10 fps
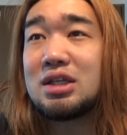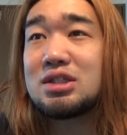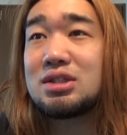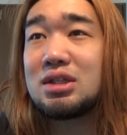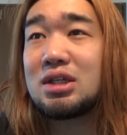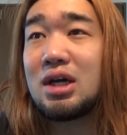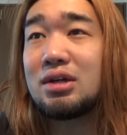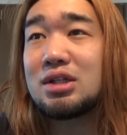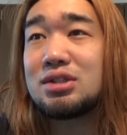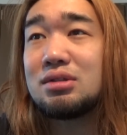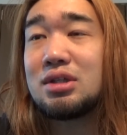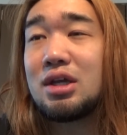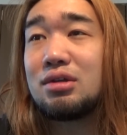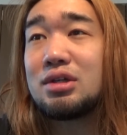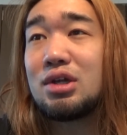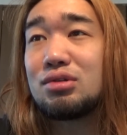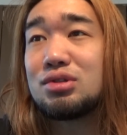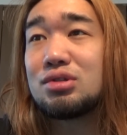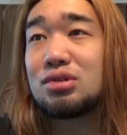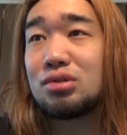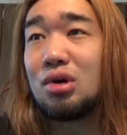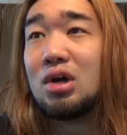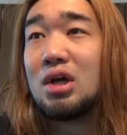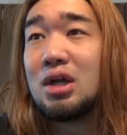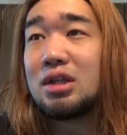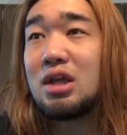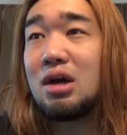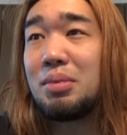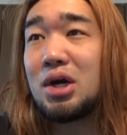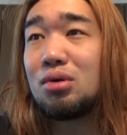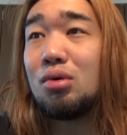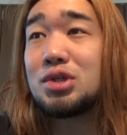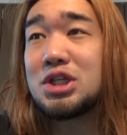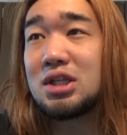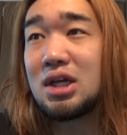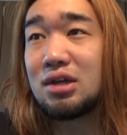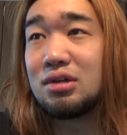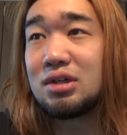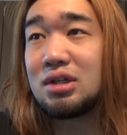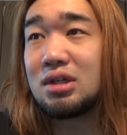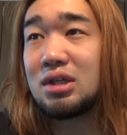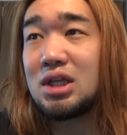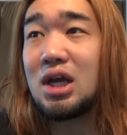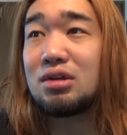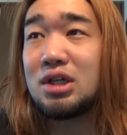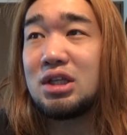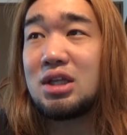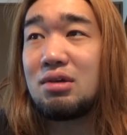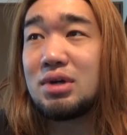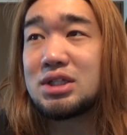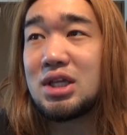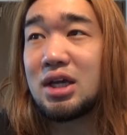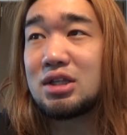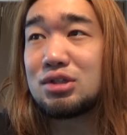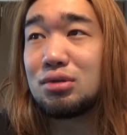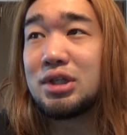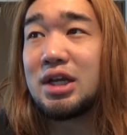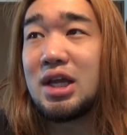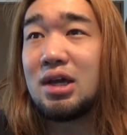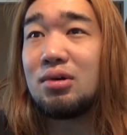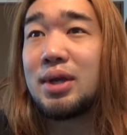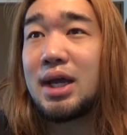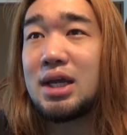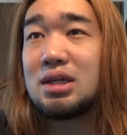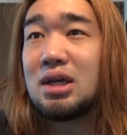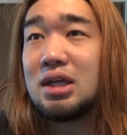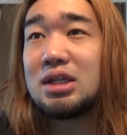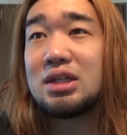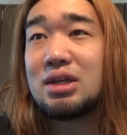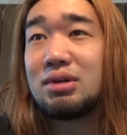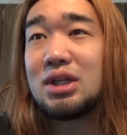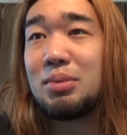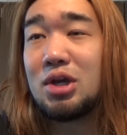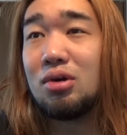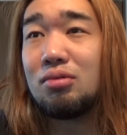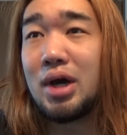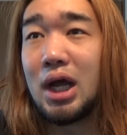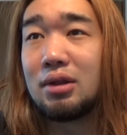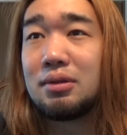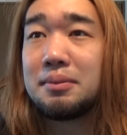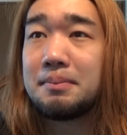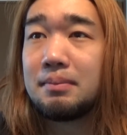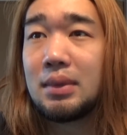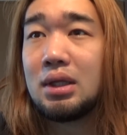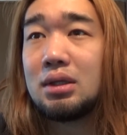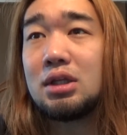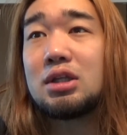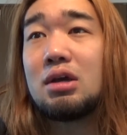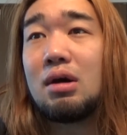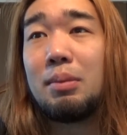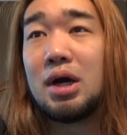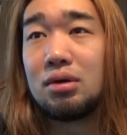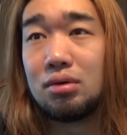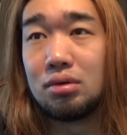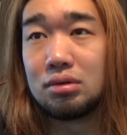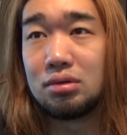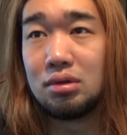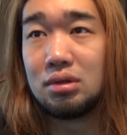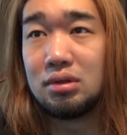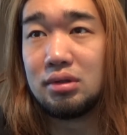ヒカルが住んでいる家の住所と電話番号を教えてあげる。気楽に電話してあげてちょうだいね。お願い。いた電話ダメよ。わら。で、電話番号と、